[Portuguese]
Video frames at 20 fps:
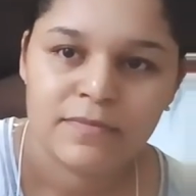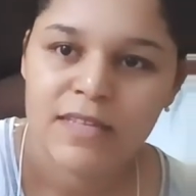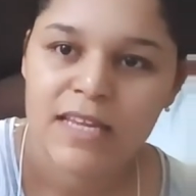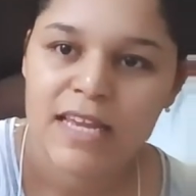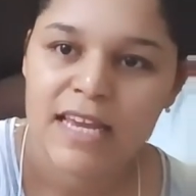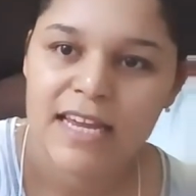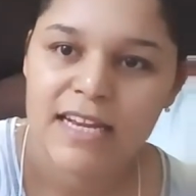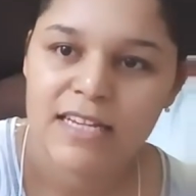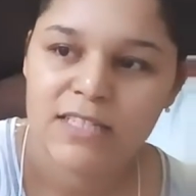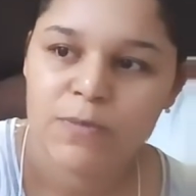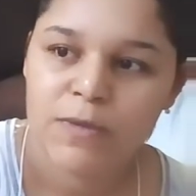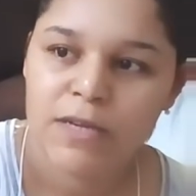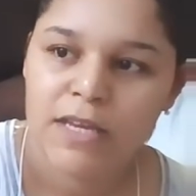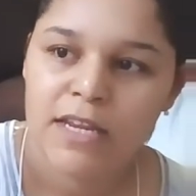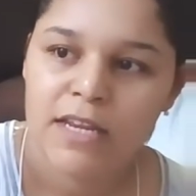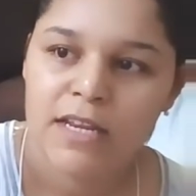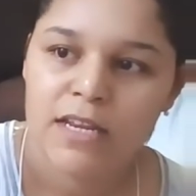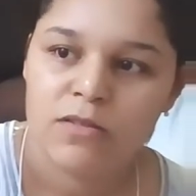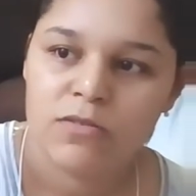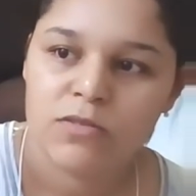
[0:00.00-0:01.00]
Tem aqueles
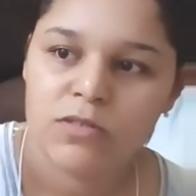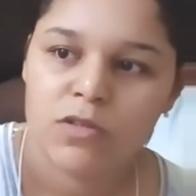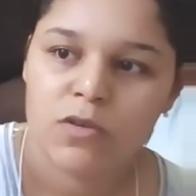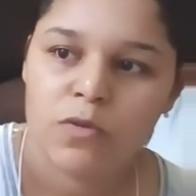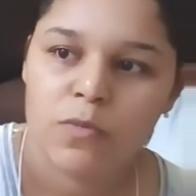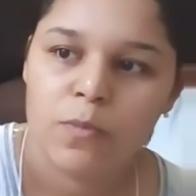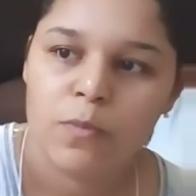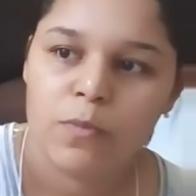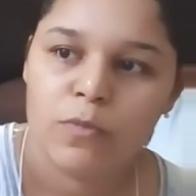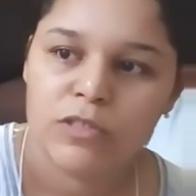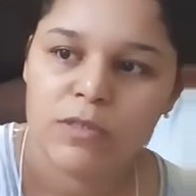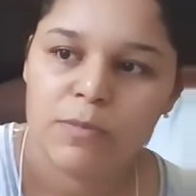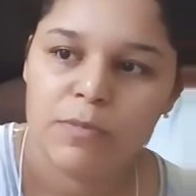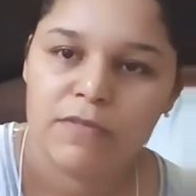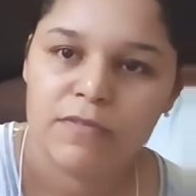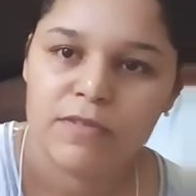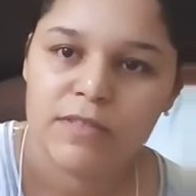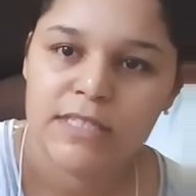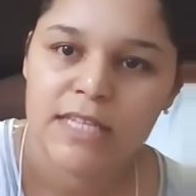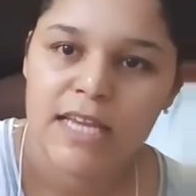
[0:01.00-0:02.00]
pequenininhos que eu mostrei
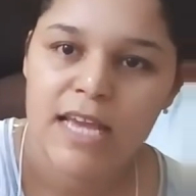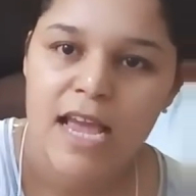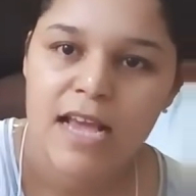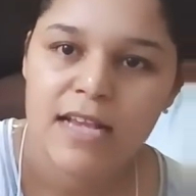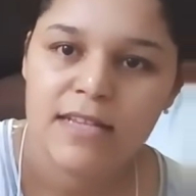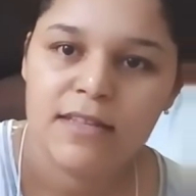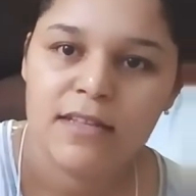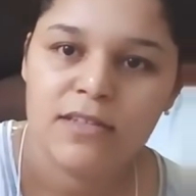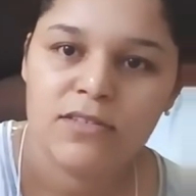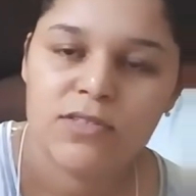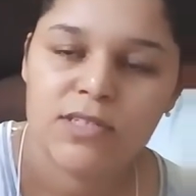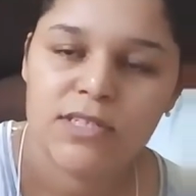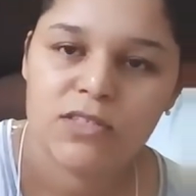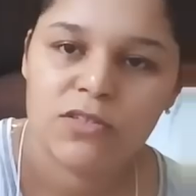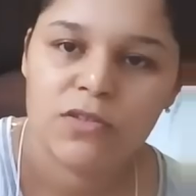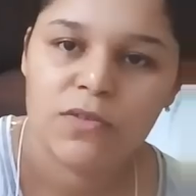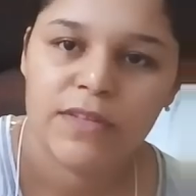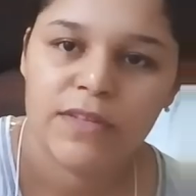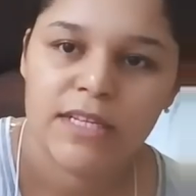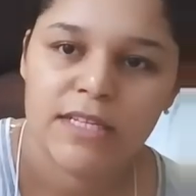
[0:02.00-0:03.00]
pra vocês, né?
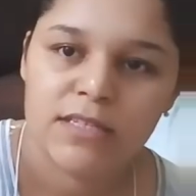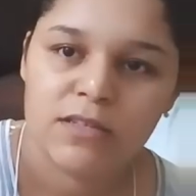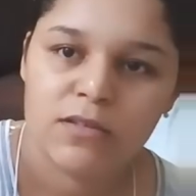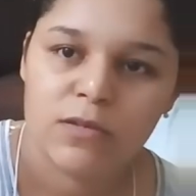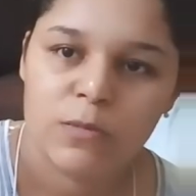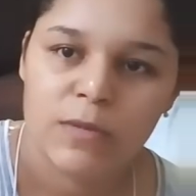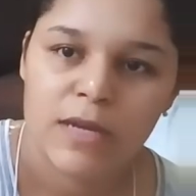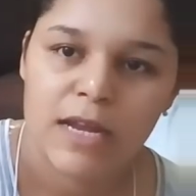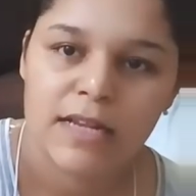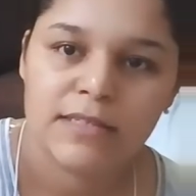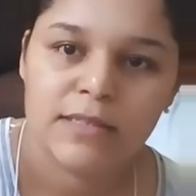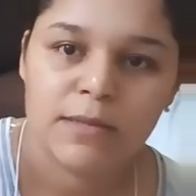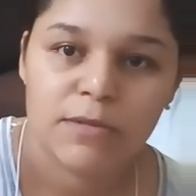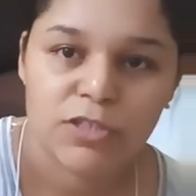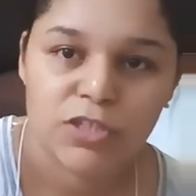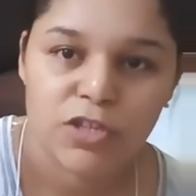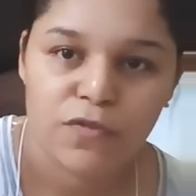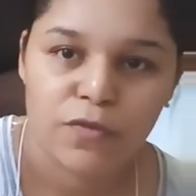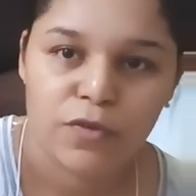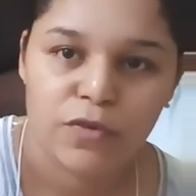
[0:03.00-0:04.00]
295ml
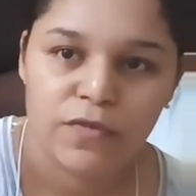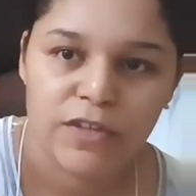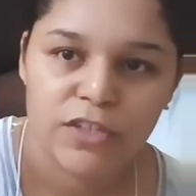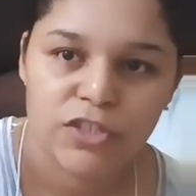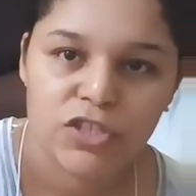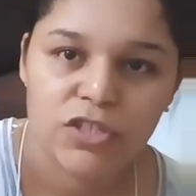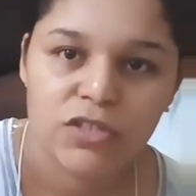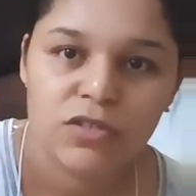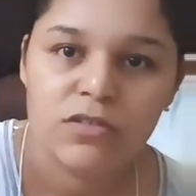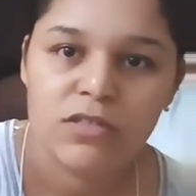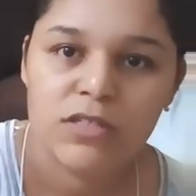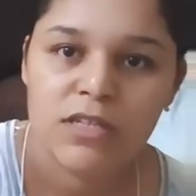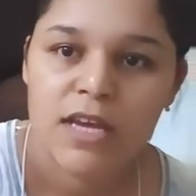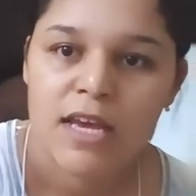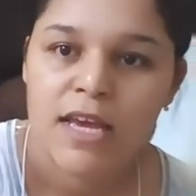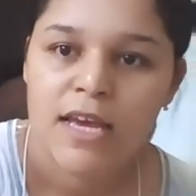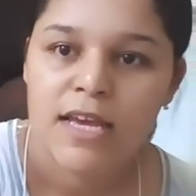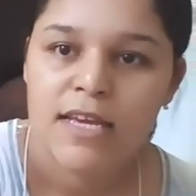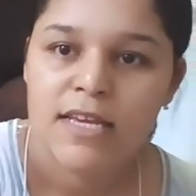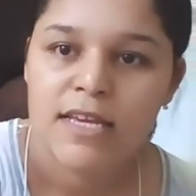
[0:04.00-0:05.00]
também já foram vendidos.
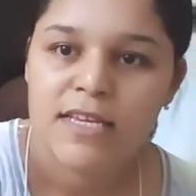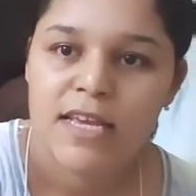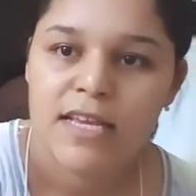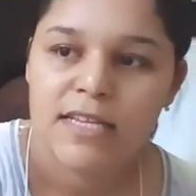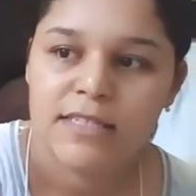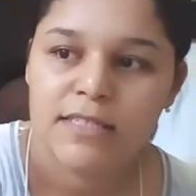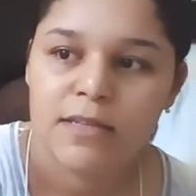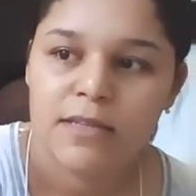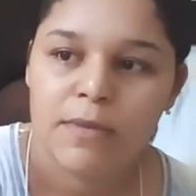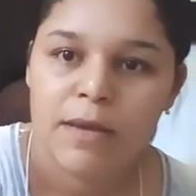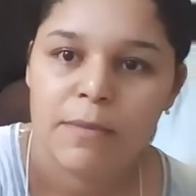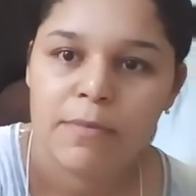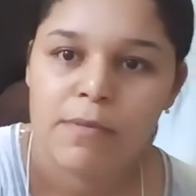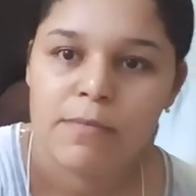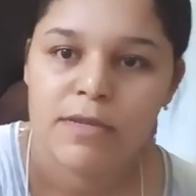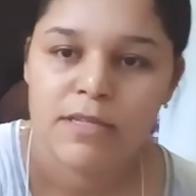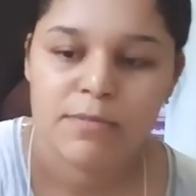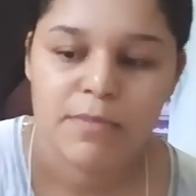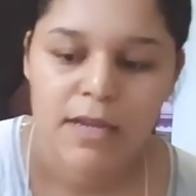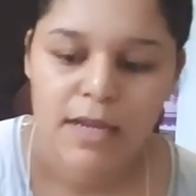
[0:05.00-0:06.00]
E esse também é
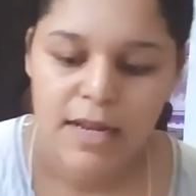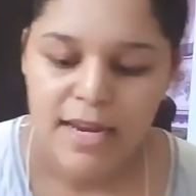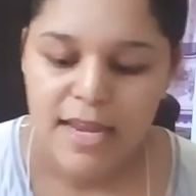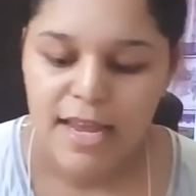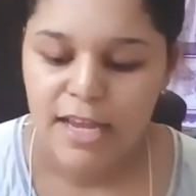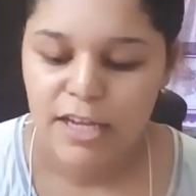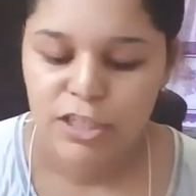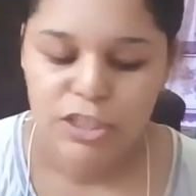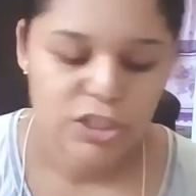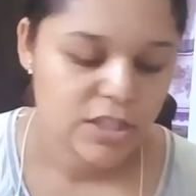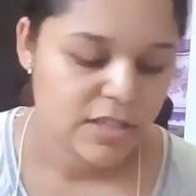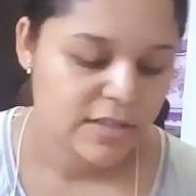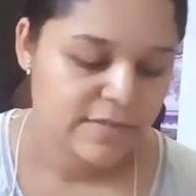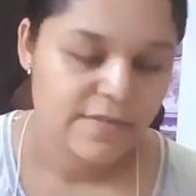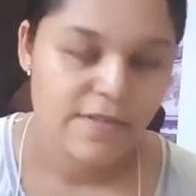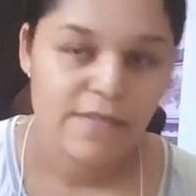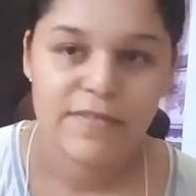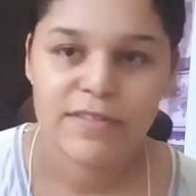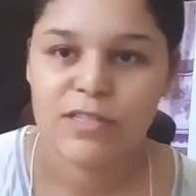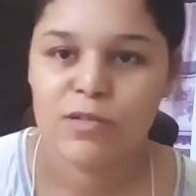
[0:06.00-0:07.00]
pra mesma cliente.
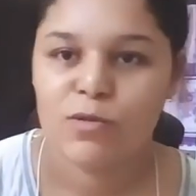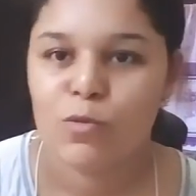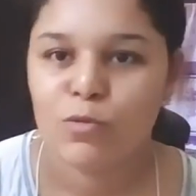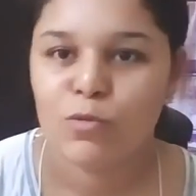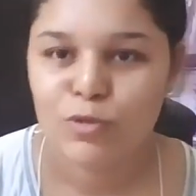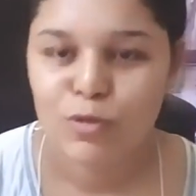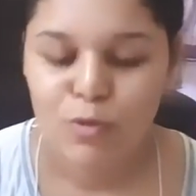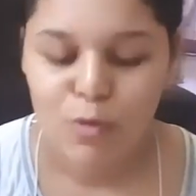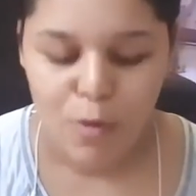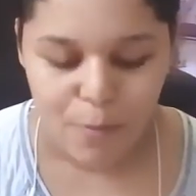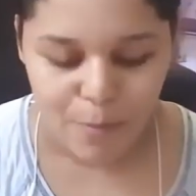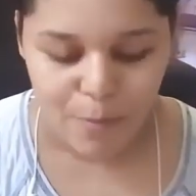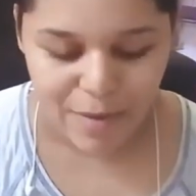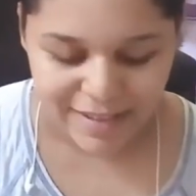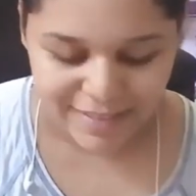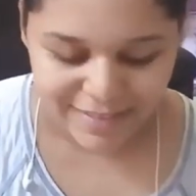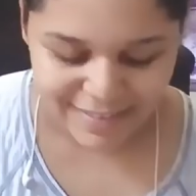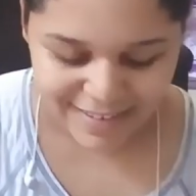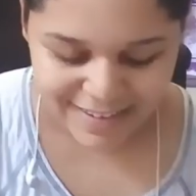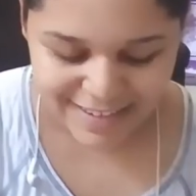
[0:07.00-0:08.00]
Ela vai fazer um jogo
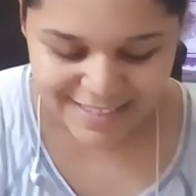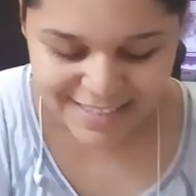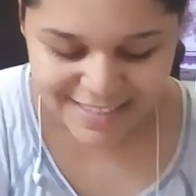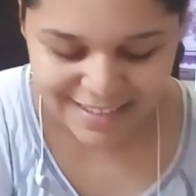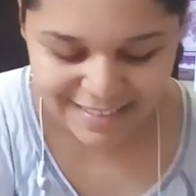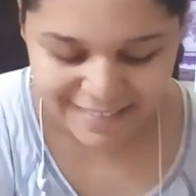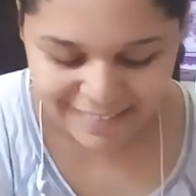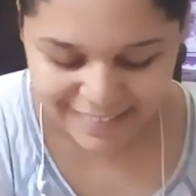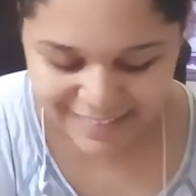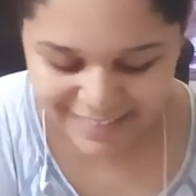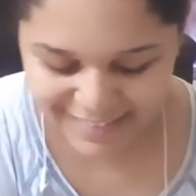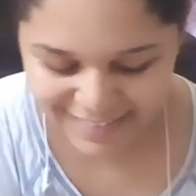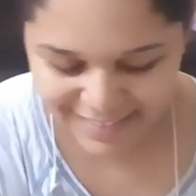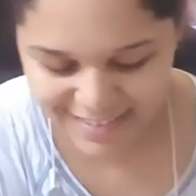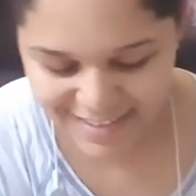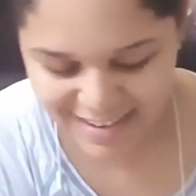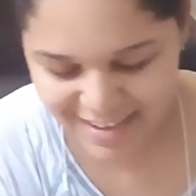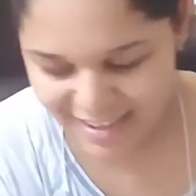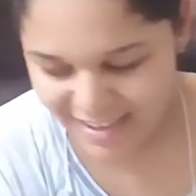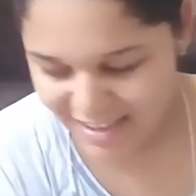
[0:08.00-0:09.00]
completo na casa dela.
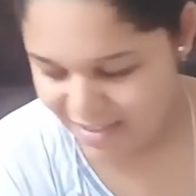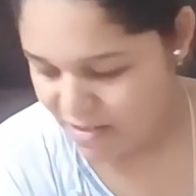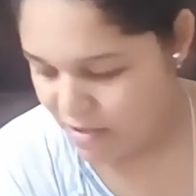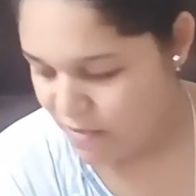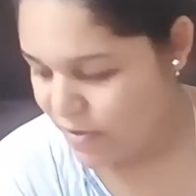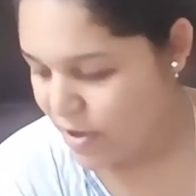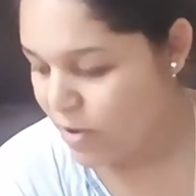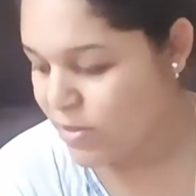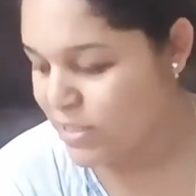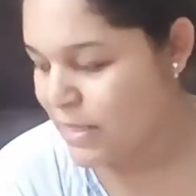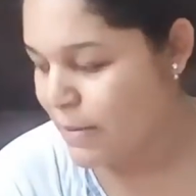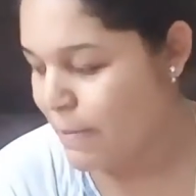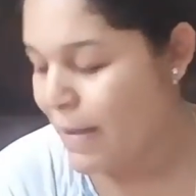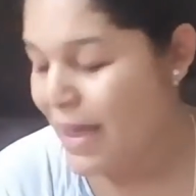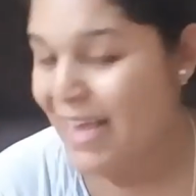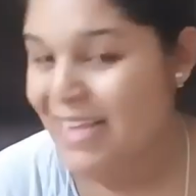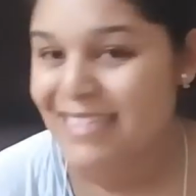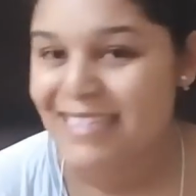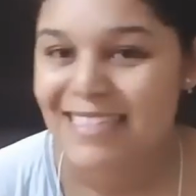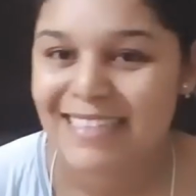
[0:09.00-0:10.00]
Vai ficar a coisa
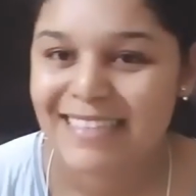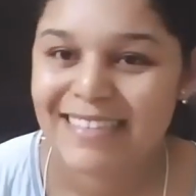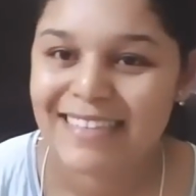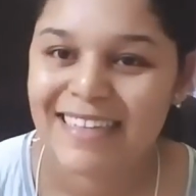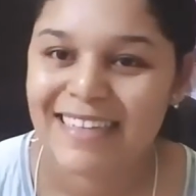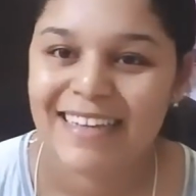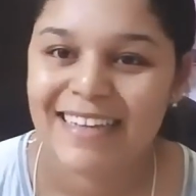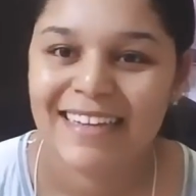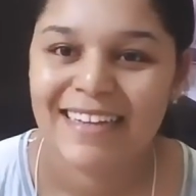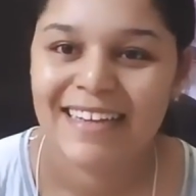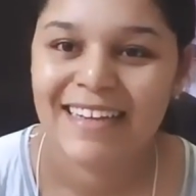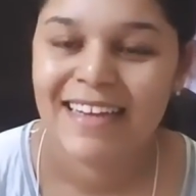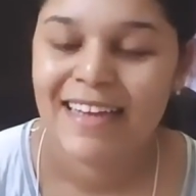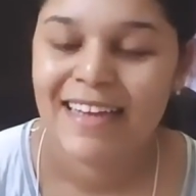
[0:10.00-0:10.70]
mais linda.